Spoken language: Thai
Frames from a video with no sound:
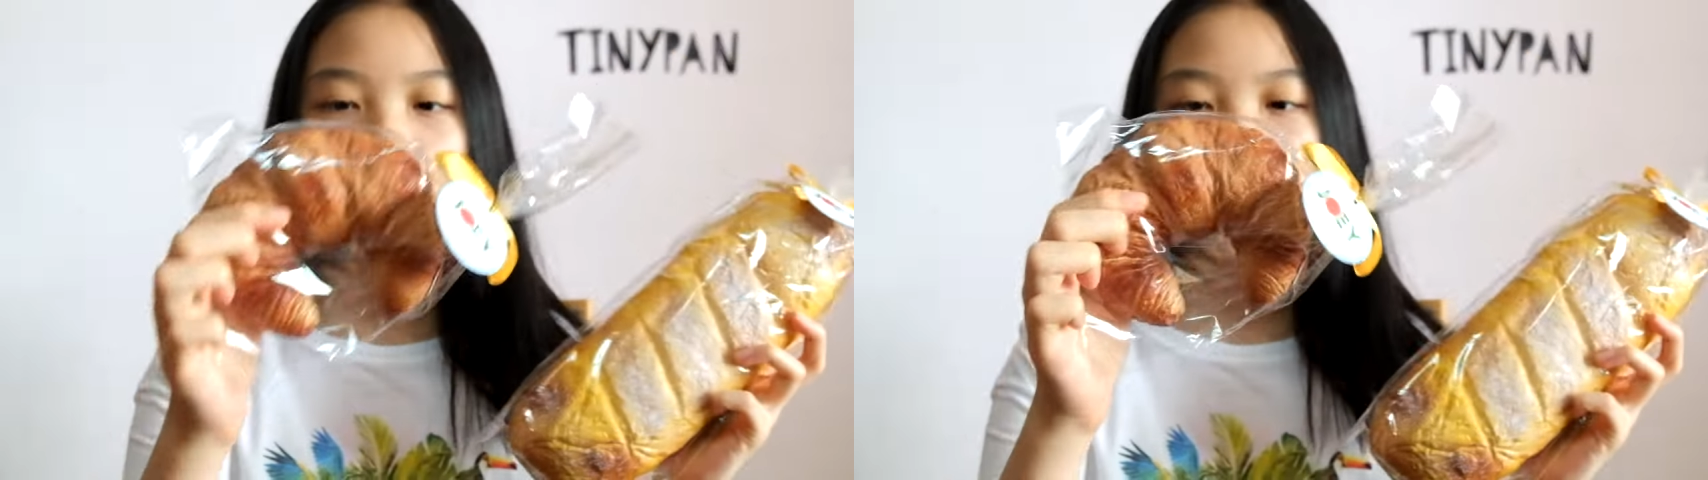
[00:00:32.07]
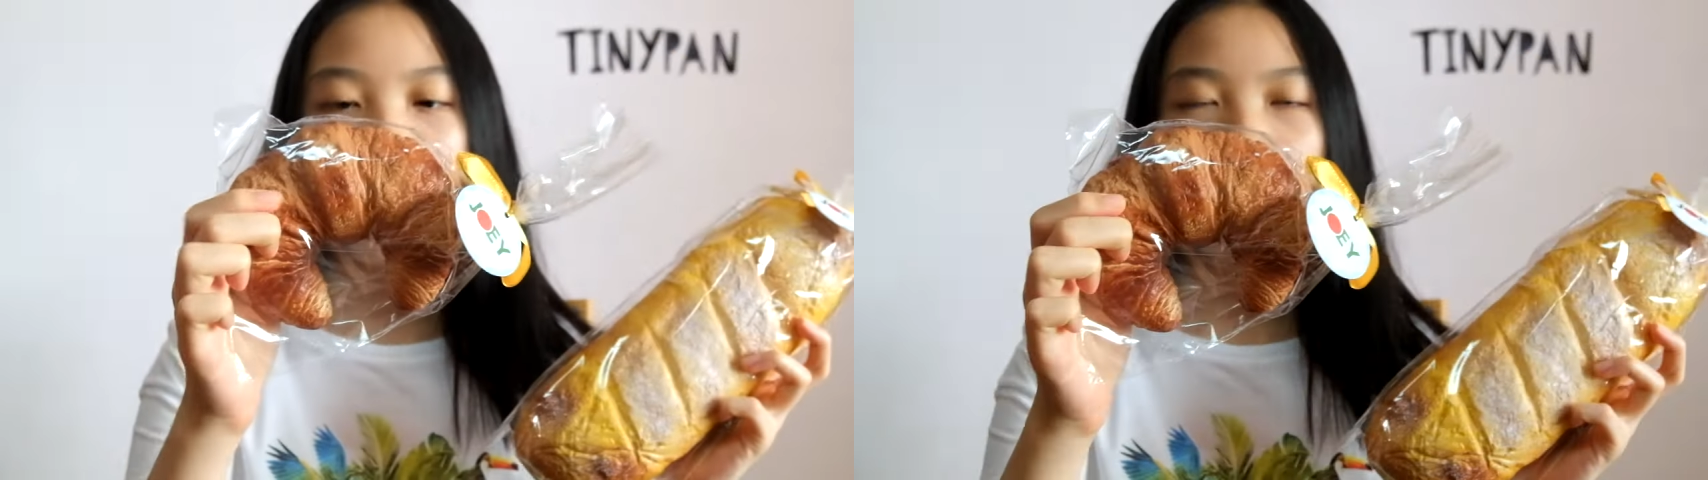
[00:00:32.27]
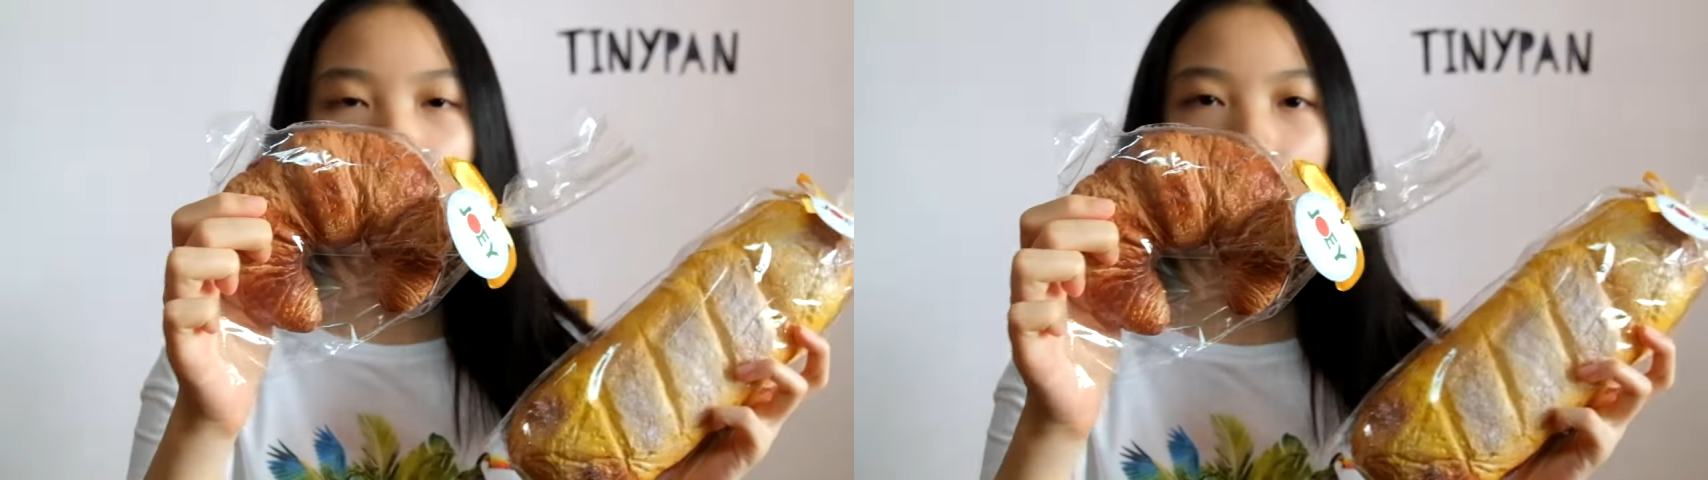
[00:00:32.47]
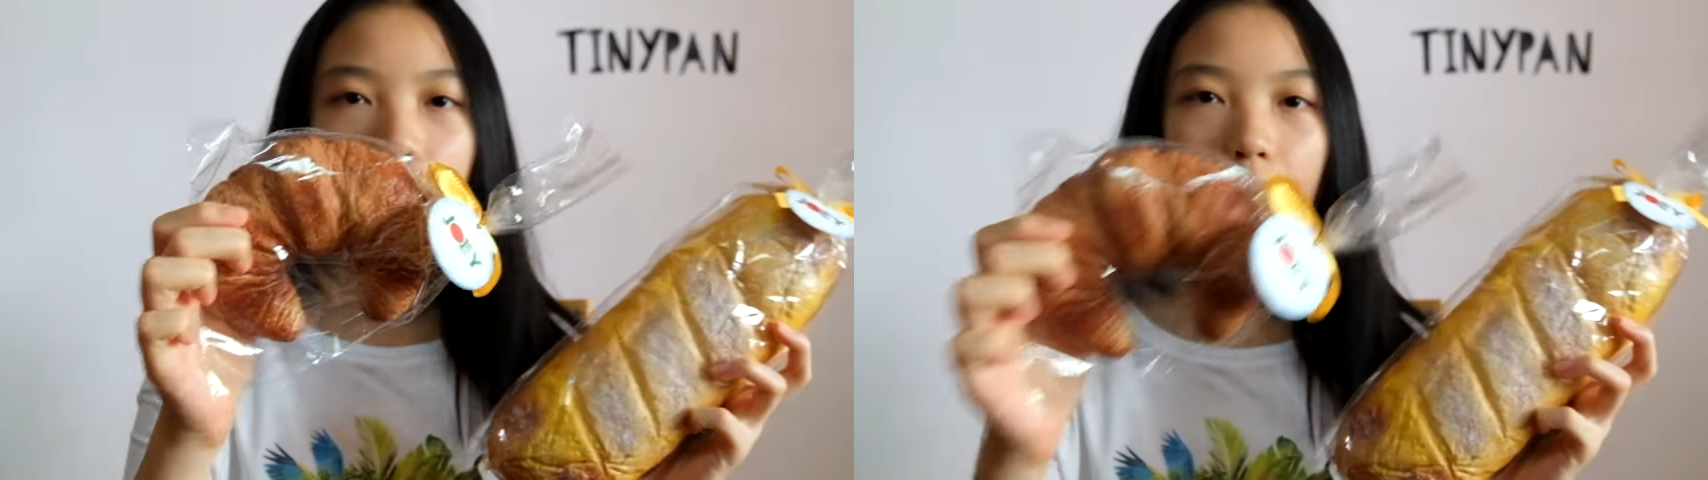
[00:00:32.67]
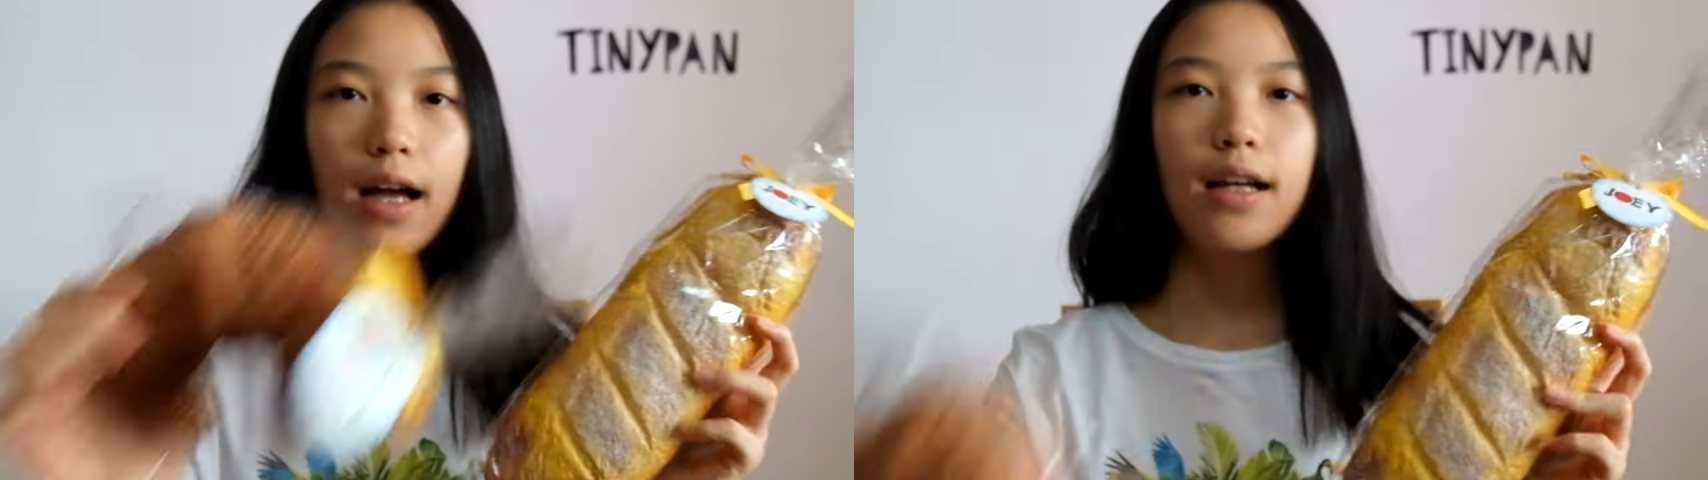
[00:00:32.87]
วซองนะ
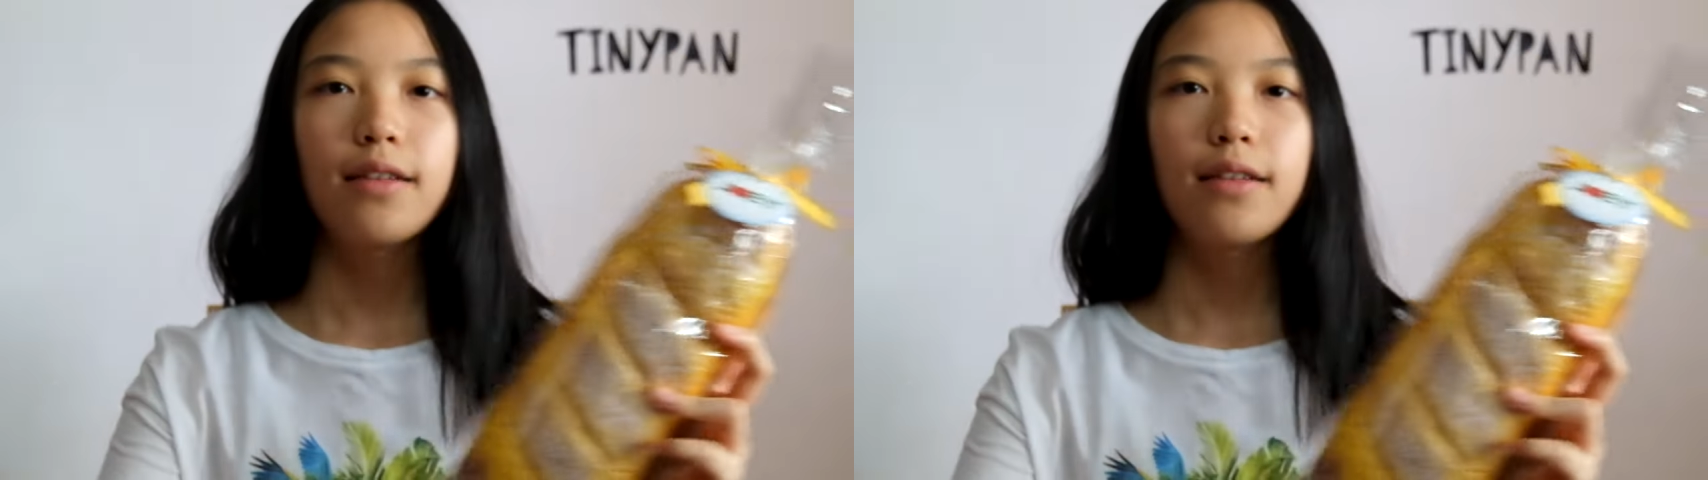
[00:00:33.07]
คะ